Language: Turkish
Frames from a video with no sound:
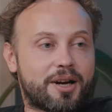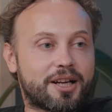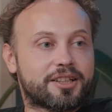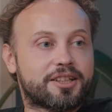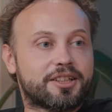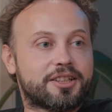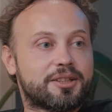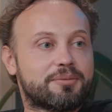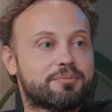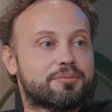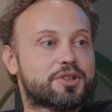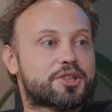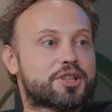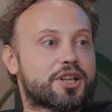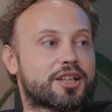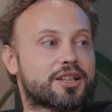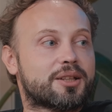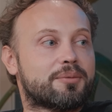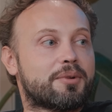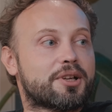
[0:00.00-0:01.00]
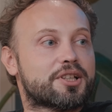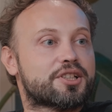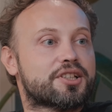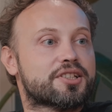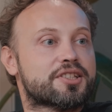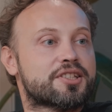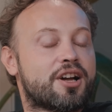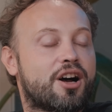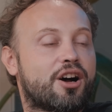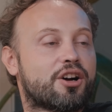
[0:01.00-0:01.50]
ben gideyim dışarıda
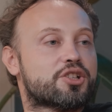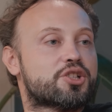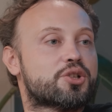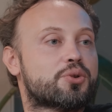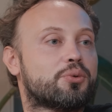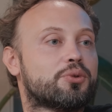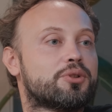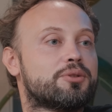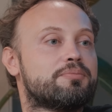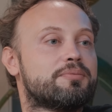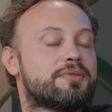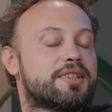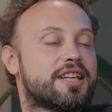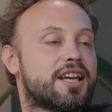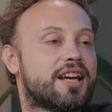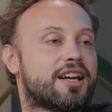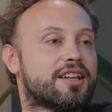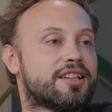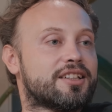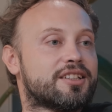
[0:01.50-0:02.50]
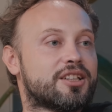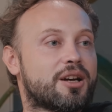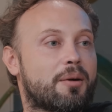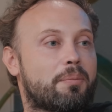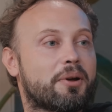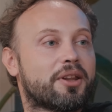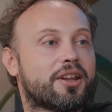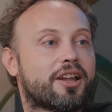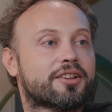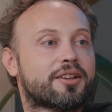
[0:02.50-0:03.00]
başkasına aşık olayım diye
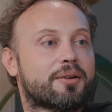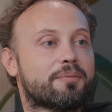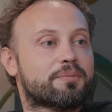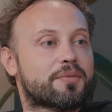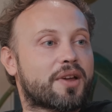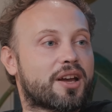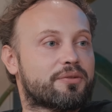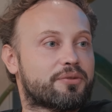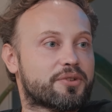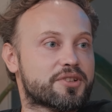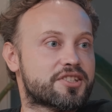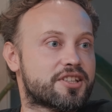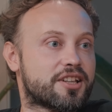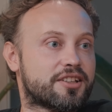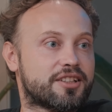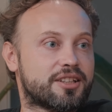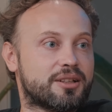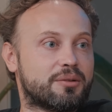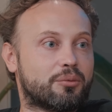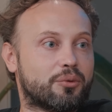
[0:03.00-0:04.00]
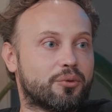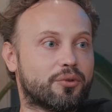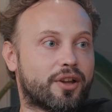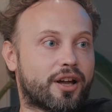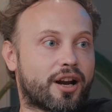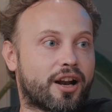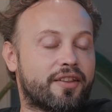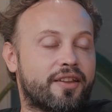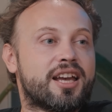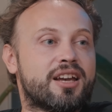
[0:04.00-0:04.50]
yapan adam tayfası da değil
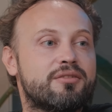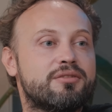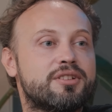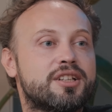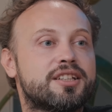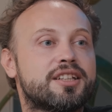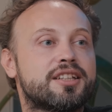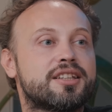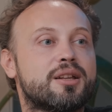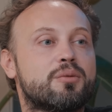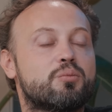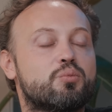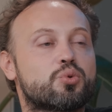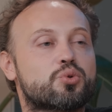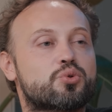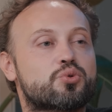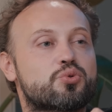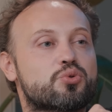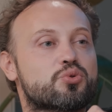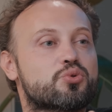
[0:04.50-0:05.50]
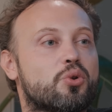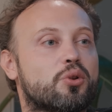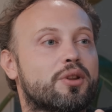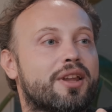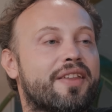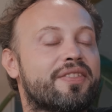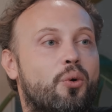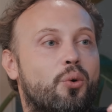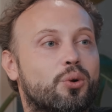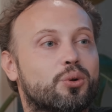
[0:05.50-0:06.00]
bunlar. Hani evliliğinde mutsuz
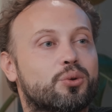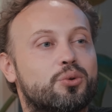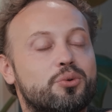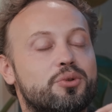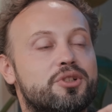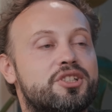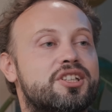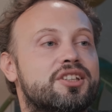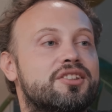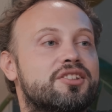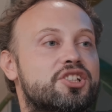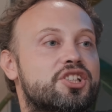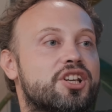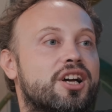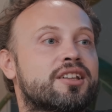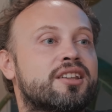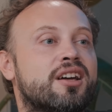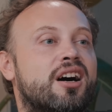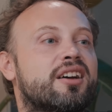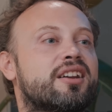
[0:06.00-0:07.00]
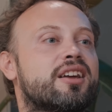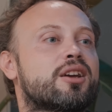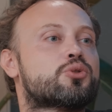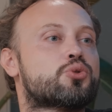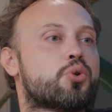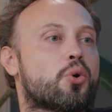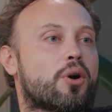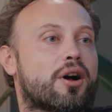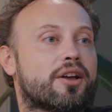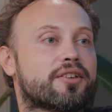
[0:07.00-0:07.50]
olan olduğu için dışarıda arayan
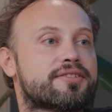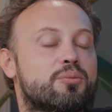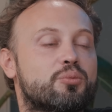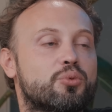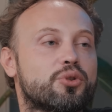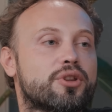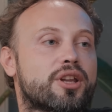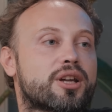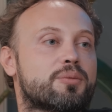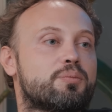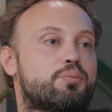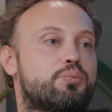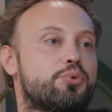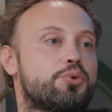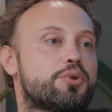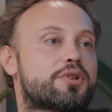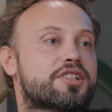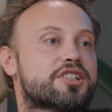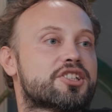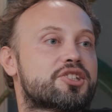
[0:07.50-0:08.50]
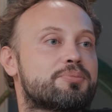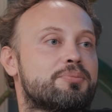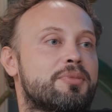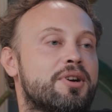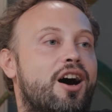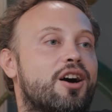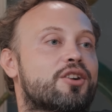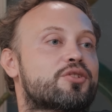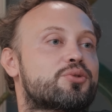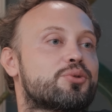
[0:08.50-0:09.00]
çok az. Bunların büyük kısmı
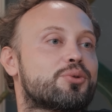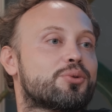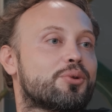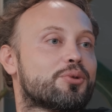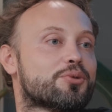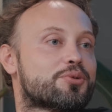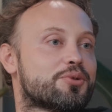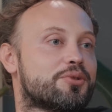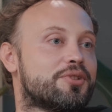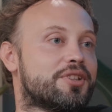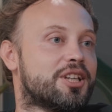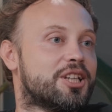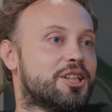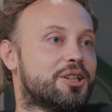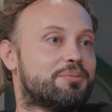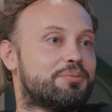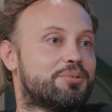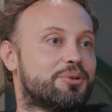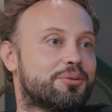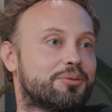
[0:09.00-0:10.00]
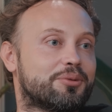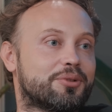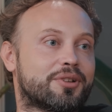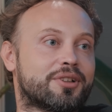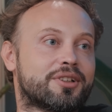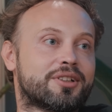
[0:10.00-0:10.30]
aksiyon olsun diye oraya şey yatıyorlar. Tabii,